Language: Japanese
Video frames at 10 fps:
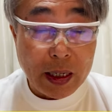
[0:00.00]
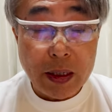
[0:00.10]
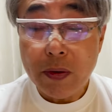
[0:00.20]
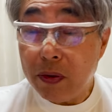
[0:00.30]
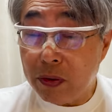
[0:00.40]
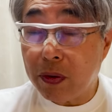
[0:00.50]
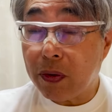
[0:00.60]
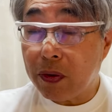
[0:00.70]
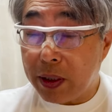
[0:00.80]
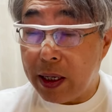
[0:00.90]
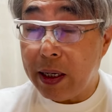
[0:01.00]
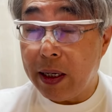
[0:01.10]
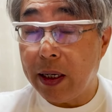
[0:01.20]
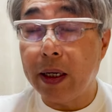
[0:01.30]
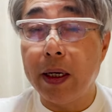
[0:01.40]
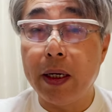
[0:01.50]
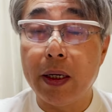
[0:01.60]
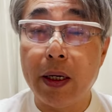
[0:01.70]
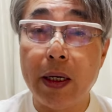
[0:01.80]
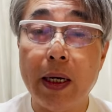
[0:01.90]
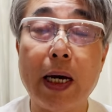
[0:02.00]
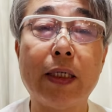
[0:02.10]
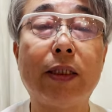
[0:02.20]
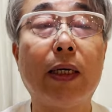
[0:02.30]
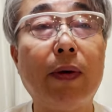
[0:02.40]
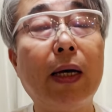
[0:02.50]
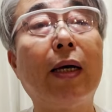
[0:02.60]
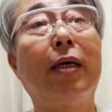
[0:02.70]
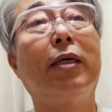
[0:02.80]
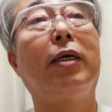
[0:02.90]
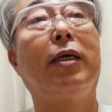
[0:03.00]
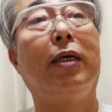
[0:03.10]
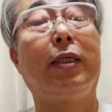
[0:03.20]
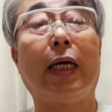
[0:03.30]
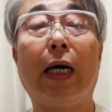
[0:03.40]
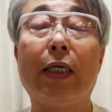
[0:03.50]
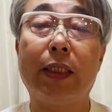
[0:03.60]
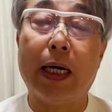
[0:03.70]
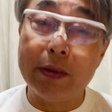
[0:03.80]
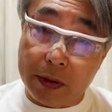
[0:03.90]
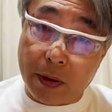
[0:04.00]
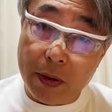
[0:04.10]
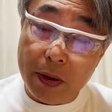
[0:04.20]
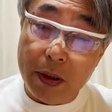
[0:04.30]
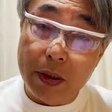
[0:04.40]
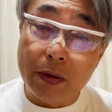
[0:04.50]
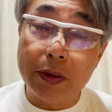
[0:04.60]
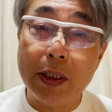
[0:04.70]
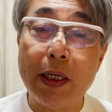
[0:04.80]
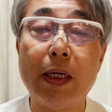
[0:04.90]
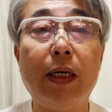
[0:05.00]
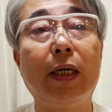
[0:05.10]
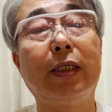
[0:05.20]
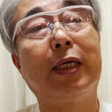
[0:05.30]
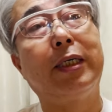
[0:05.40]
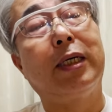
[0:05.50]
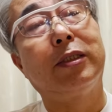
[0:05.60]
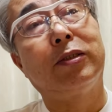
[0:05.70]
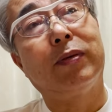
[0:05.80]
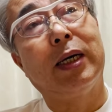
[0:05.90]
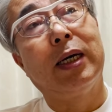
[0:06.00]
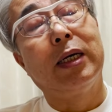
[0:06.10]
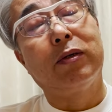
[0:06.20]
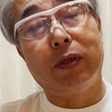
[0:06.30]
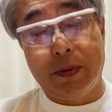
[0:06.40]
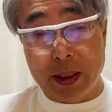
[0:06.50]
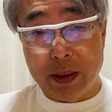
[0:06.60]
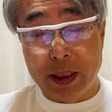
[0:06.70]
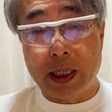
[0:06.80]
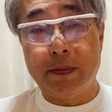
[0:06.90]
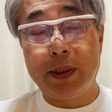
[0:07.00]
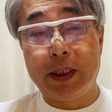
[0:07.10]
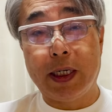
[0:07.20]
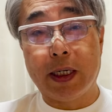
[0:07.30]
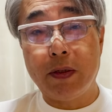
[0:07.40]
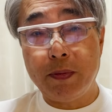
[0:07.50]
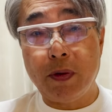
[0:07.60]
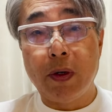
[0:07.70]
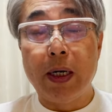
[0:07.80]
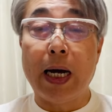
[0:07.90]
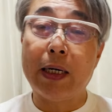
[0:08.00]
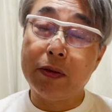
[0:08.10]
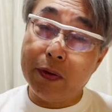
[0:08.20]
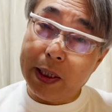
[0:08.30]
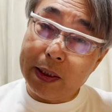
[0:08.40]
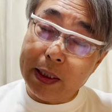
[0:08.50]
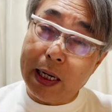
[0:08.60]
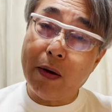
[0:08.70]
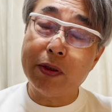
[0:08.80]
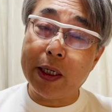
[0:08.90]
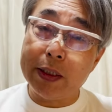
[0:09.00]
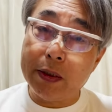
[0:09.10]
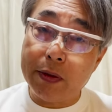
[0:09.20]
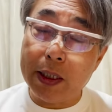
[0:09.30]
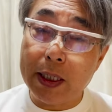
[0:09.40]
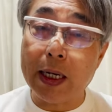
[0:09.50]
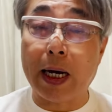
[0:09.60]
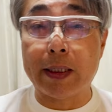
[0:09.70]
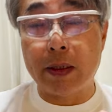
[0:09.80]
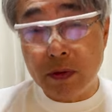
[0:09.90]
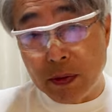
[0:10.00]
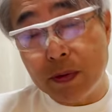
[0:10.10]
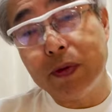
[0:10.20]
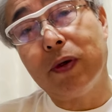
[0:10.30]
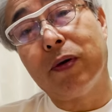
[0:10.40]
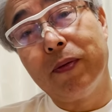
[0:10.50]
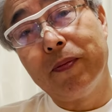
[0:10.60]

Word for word: というところで、えー、明日は、えー、高橋春人。そして、えー、ジャイアンツはグリフィン、左ピッチャーやけども、ハルトが抑えてくれたら勝てると思うよ。